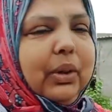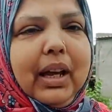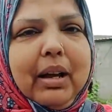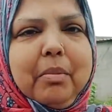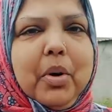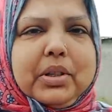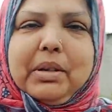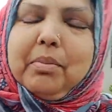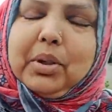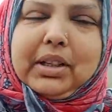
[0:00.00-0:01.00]
तो यहाँ
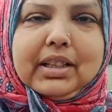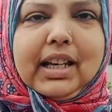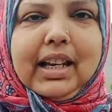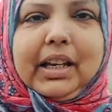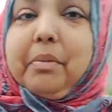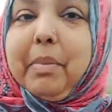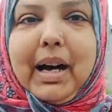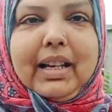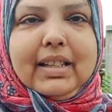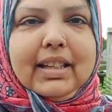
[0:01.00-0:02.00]
मौसम बहुत अच्छा है लेकिन
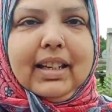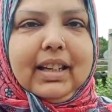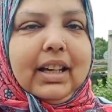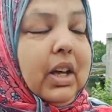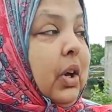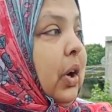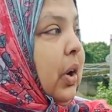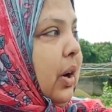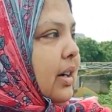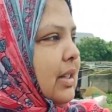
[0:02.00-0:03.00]
बारिश नहीं है
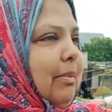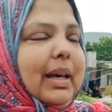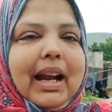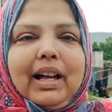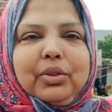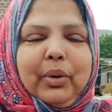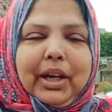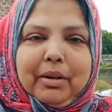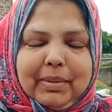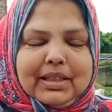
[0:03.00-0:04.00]
और जब मैं रात को
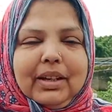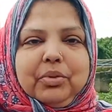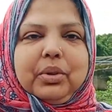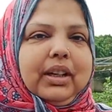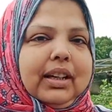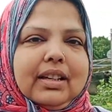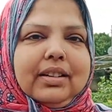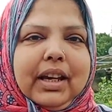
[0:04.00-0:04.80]
एक बजे उतरी ना